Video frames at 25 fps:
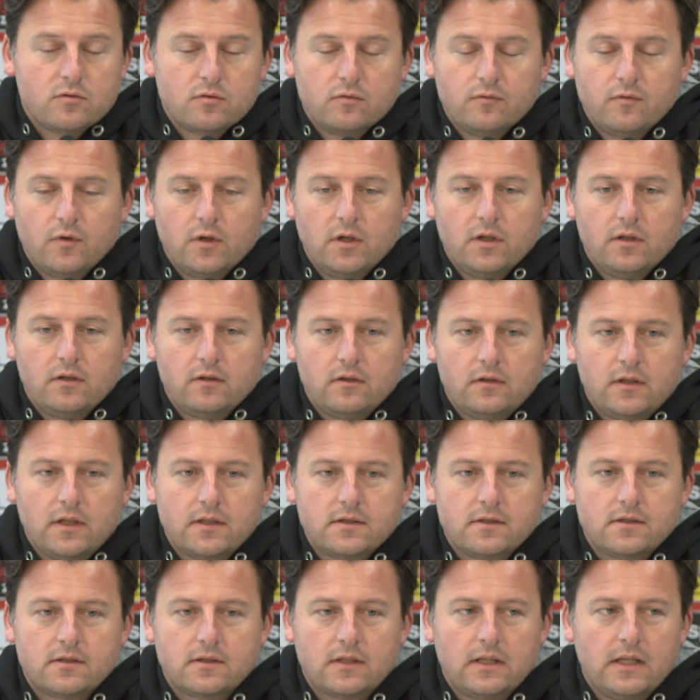zu wollen,
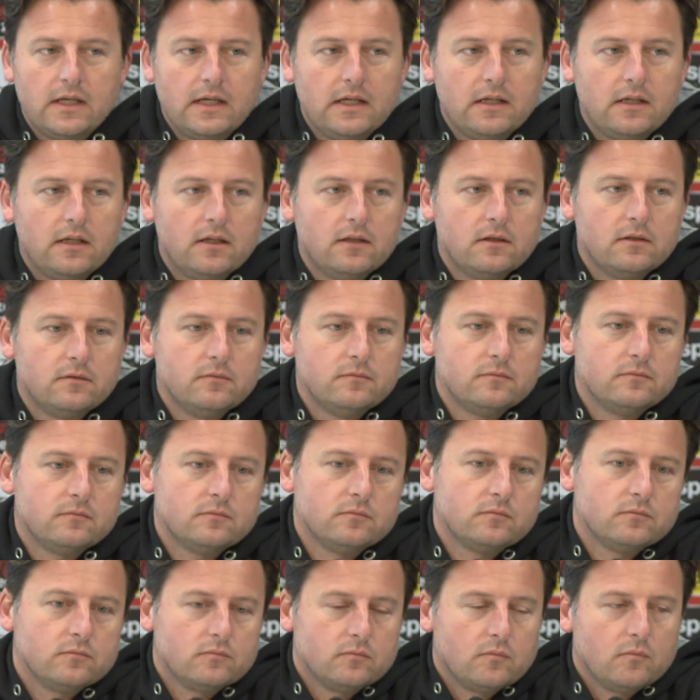das ist klar.
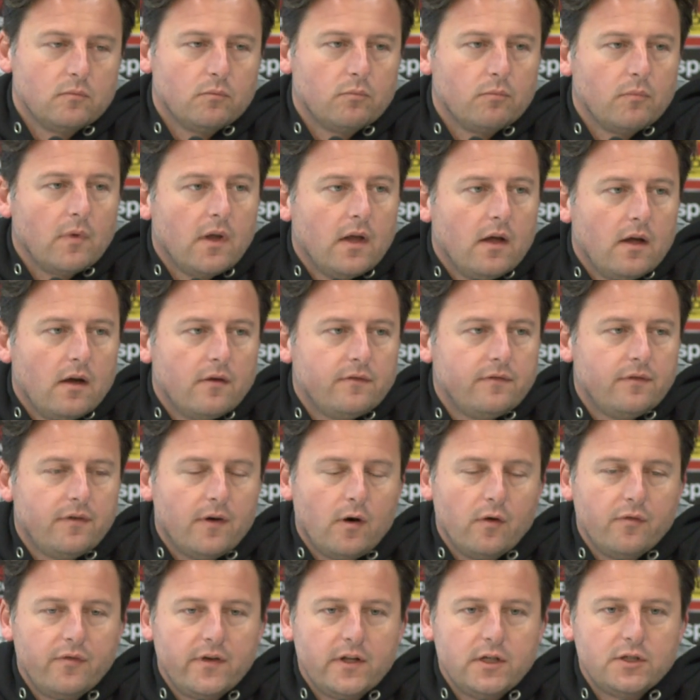Ähm,
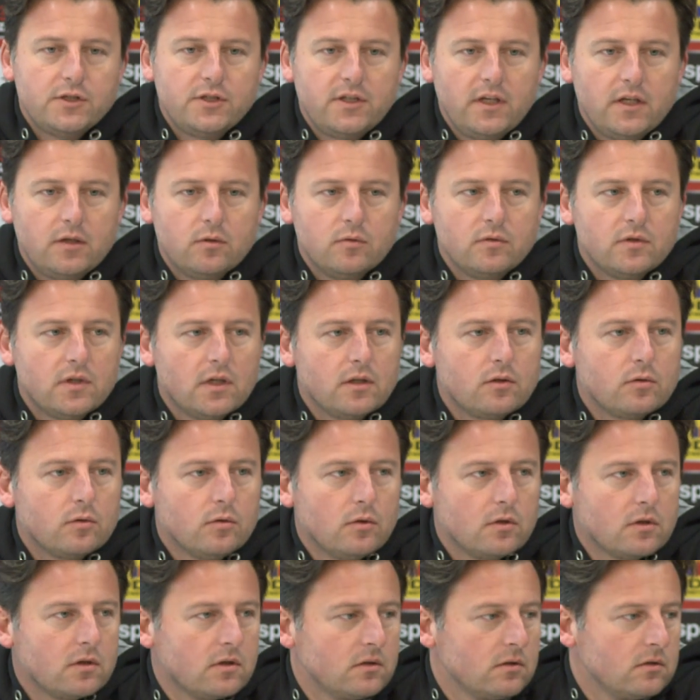VfL steht unter
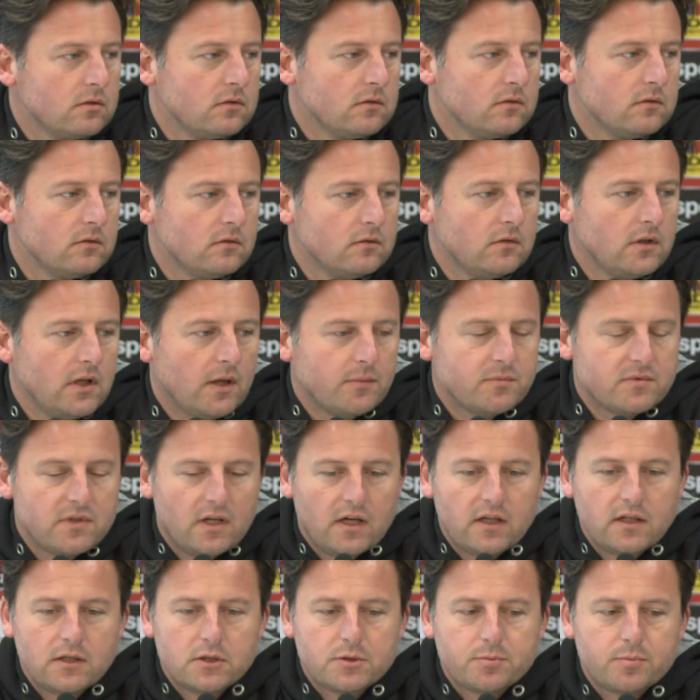Druck, äh, ihr habt es
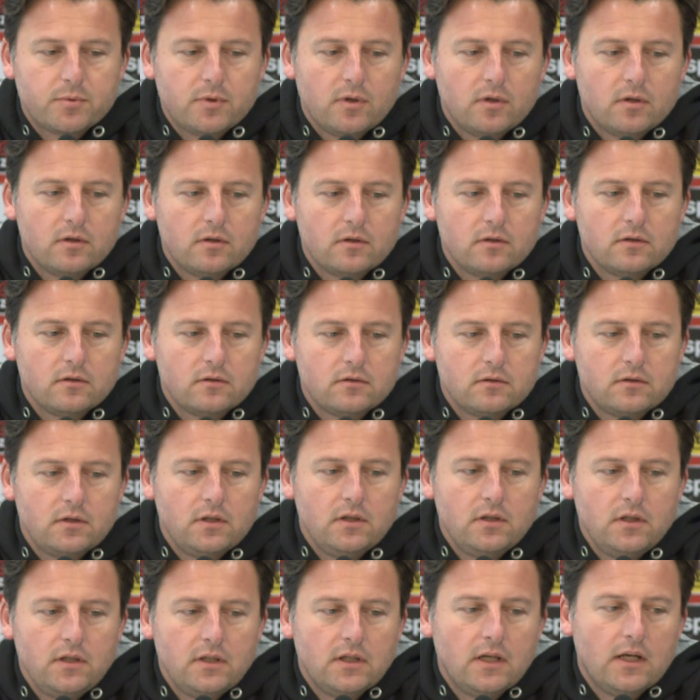angesprochen, die
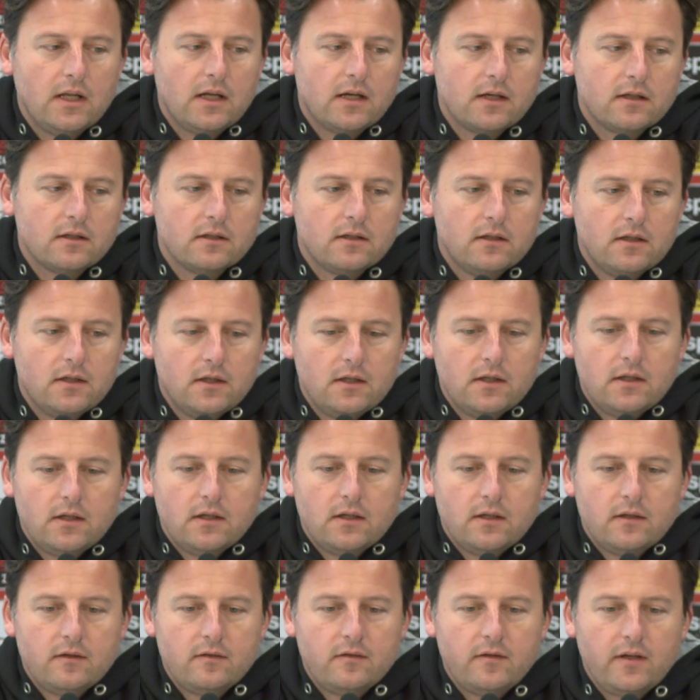
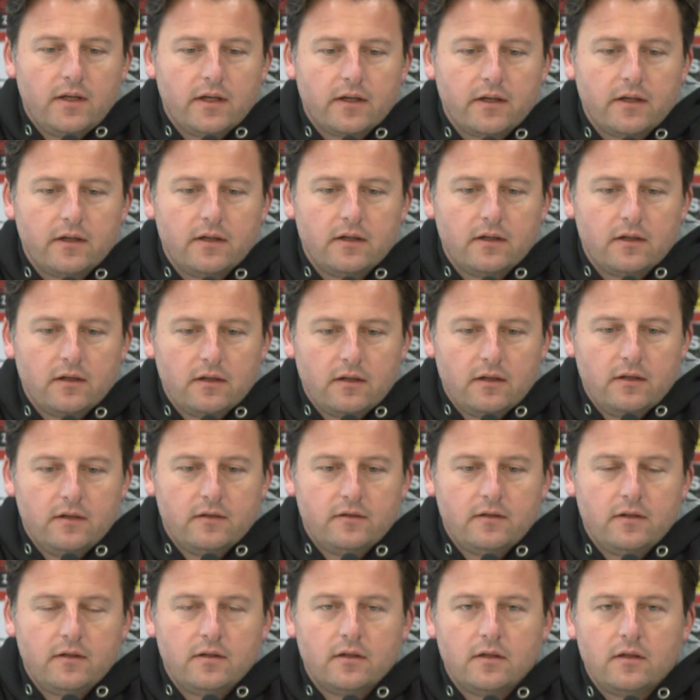Niederlagenserie
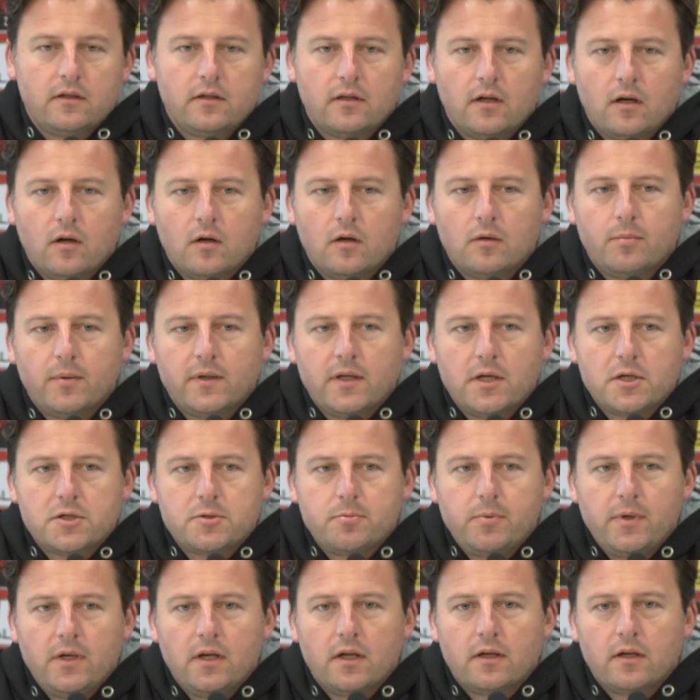ist sicherlich auch bei den
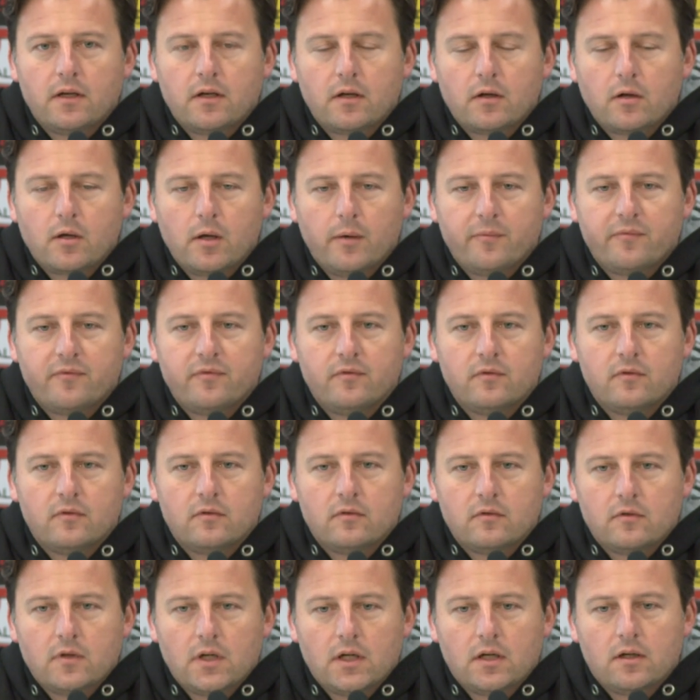Spielern in den
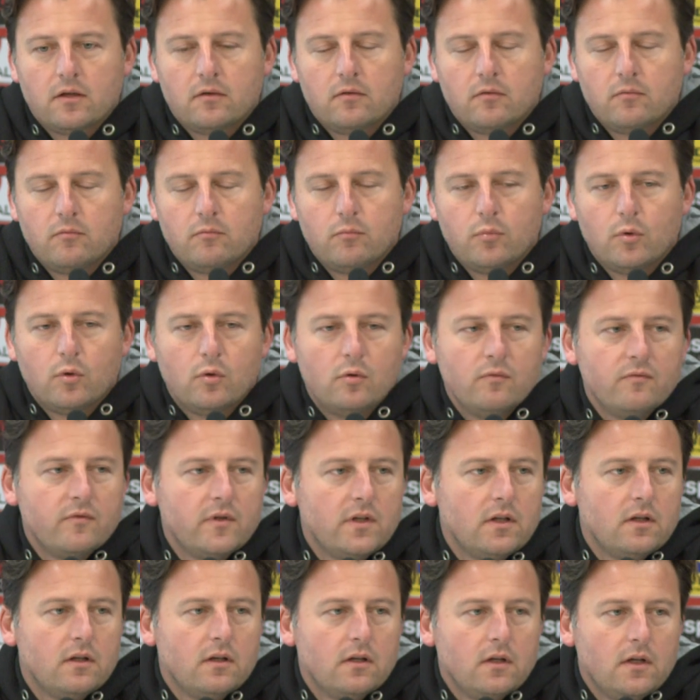Köpfen. Ja, Bochum
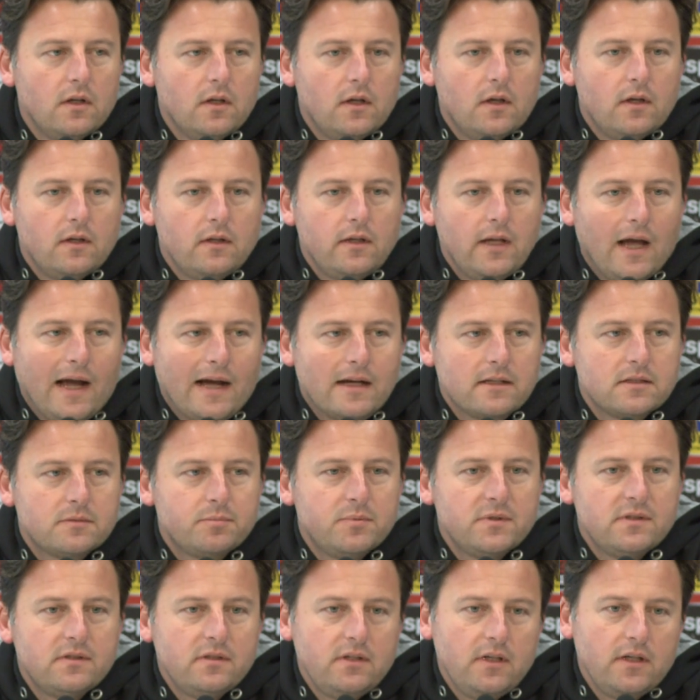will die Angst
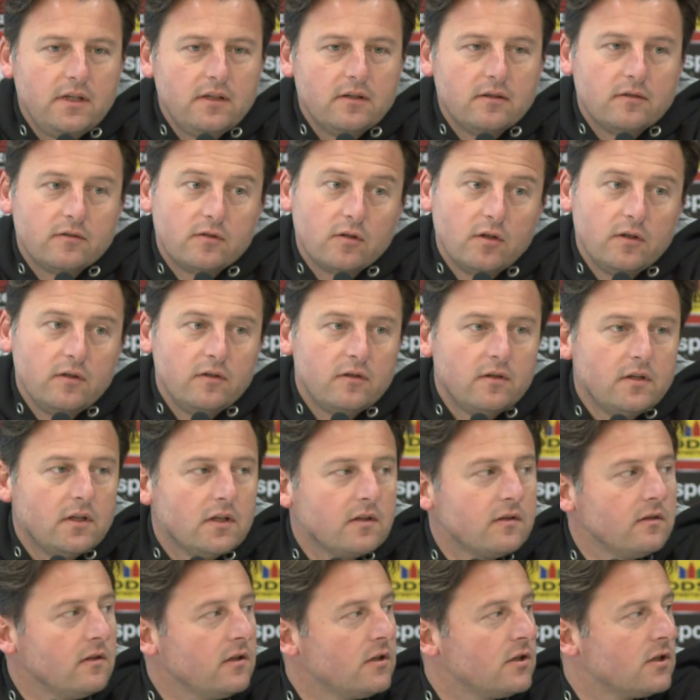besiegen, sollten sie
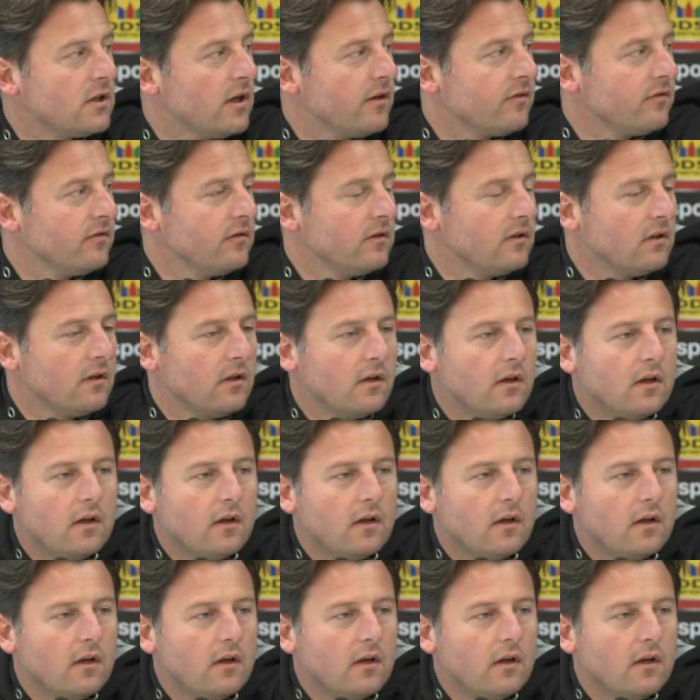das nicht schaffen,